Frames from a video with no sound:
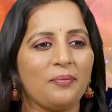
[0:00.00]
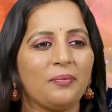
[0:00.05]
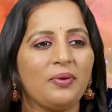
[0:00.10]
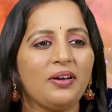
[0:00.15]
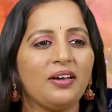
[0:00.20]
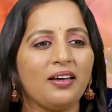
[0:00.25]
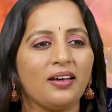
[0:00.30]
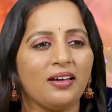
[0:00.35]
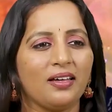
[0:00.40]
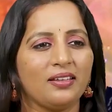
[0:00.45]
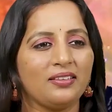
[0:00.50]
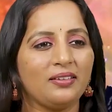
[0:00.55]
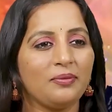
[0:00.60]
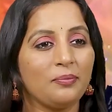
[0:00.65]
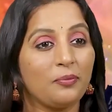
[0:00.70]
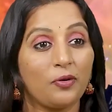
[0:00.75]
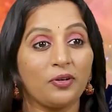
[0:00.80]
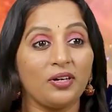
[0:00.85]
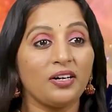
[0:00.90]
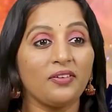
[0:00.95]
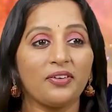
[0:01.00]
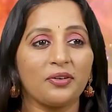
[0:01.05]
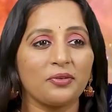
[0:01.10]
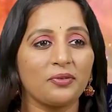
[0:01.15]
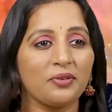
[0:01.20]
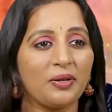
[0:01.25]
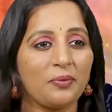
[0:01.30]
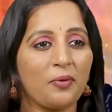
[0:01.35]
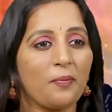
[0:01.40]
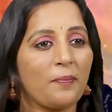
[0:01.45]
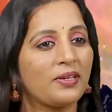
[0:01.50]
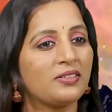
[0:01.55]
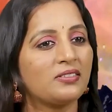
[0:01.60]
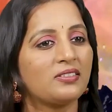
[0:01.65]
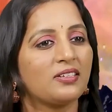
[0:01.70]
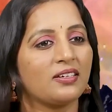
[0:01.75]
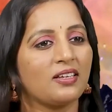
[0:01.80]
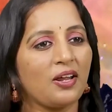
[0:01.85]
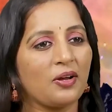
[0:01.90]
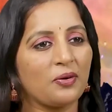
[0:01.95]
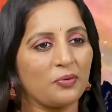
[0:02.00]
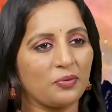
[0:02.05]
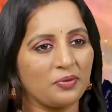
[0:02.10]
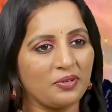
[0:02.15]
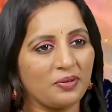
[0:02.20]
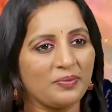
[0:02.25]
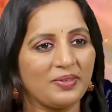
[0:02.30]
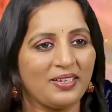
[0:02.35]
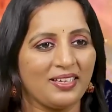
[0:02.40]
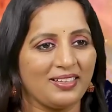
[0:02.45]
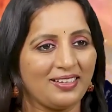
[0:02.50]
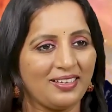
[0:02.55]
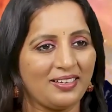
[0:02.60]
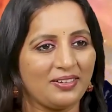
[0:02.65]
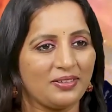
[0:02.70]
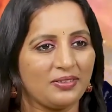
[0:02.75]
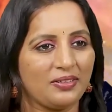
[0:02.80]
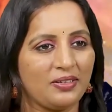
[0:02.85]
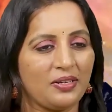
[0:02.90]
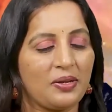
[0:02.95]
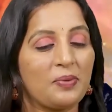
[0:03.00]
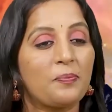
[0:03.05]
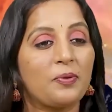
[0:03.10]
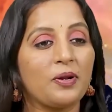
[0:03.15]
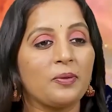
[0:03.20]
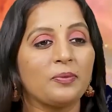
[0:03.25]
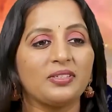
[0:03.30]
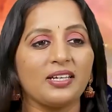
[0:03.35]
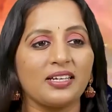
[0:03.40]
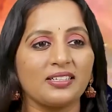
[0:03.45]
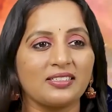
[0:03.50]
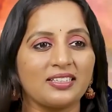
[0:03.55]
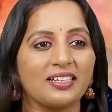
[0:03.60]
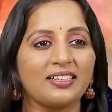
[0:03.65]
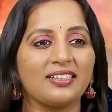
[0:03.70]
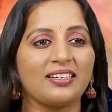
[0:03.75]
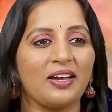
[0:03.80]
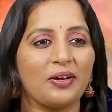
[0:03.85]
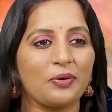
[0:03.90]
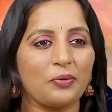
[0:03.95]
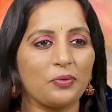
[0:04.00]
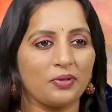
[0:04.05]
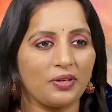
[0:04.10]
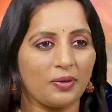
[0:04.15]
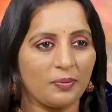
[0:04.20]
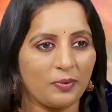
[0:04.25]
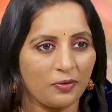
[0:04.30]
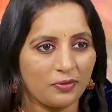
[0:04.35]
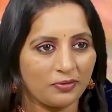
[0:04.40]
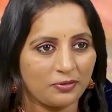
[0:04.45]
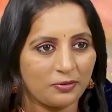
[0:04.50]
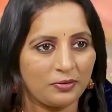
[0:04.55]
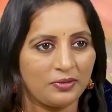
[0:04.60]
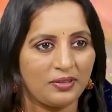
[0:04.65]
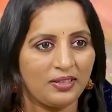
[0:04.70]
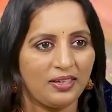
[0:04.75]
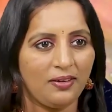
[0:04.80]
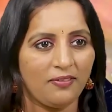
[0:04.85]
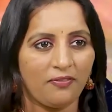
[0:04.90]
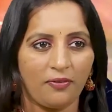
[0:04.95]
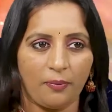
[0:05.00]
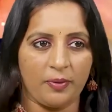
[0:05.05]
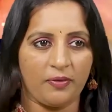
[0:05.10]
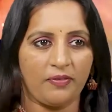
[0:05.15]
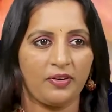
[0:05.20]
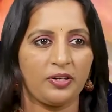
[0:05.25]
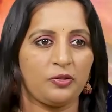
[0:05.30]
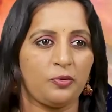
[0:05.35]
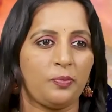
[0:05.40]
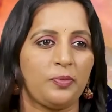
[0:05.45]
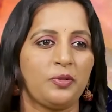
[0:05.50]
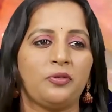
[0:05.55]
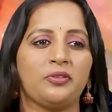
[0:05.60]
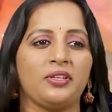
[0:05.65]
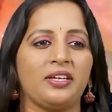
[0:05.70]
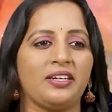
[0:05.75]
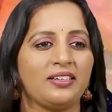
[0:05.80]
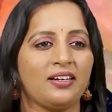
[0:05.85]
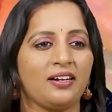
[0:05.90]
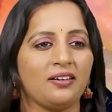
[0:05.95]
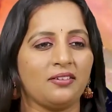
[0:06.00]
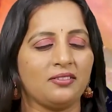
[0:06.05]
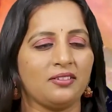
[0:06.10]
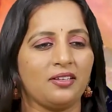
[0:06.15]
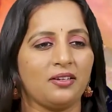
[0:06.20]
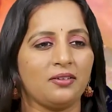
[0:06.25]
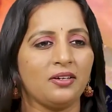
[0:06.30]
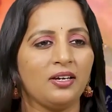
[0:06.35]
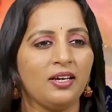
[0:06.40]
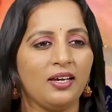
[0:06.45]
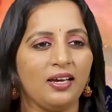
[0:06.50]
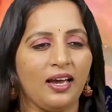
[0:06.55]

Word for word: అమ్మ అది మొన్నటి వరకునేమో పంచగ్రహ కూటమి అన్నారు ఇప్పుడేమో షష్టగ్రహ కూటమి వస్తుంది ఫిబ్రవరి తొమ్మిదో తారీఖున అంటున్నారు